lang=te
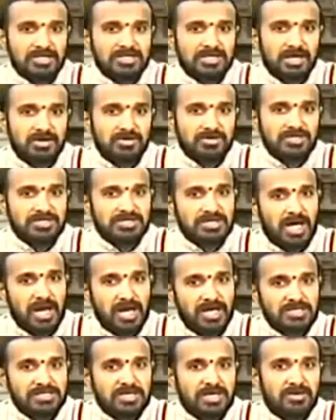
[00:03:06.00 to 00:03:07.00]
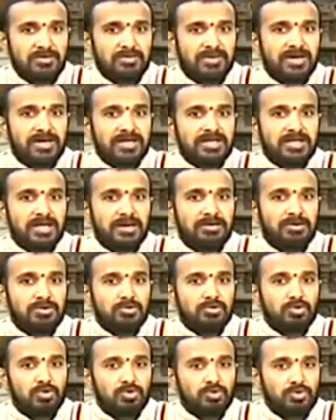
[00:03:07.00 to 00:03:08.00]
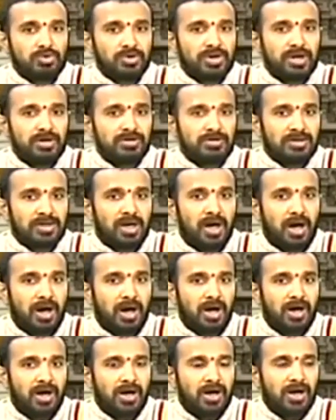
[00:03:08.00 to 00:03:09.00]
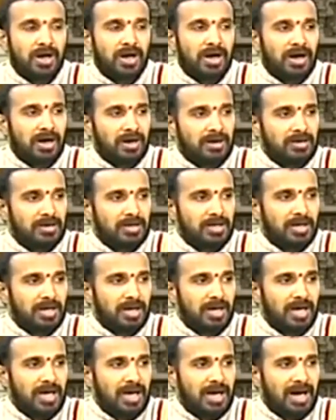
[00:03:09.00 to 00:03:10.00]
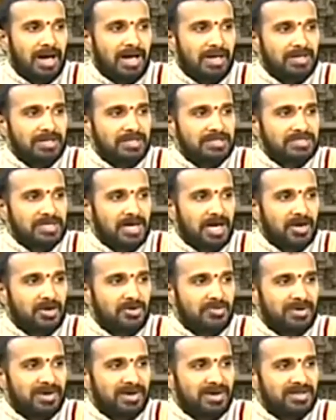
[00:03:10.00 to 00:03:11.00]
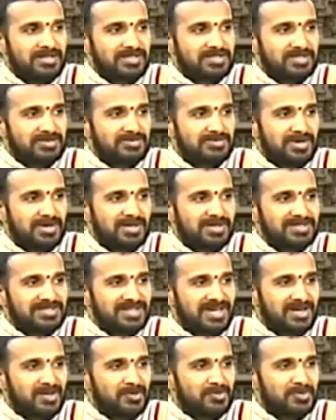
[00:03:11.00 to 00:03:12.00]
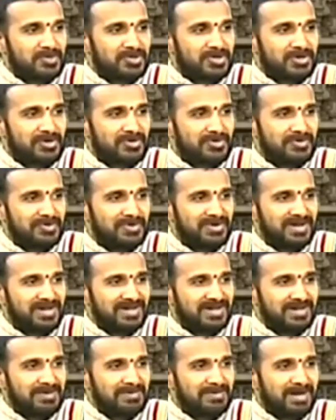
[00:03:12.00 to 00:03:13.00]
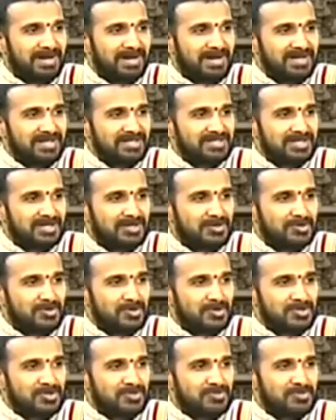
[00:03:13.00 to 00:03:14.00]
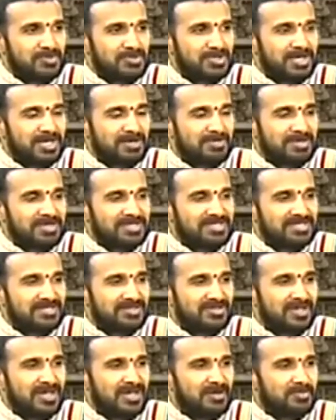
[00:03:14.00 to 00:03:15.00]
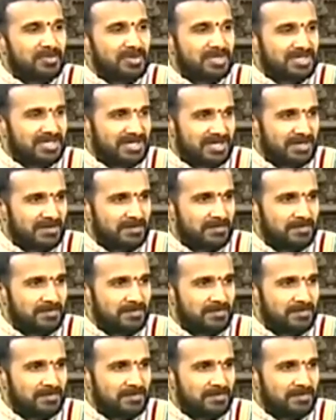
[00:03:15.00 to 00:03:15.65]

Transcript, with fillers: కష్టాలు వచ్చి చాలాసార్లు మరణిద్దామని కోరుకున్నాను కదా అంటే అన్నిసార్లు మరణించడము అన్నిసార్లు పుట్టడం అంటే మరణించడం కోసం పుట్టే పరిస్థితులు ఏర్పడతాయి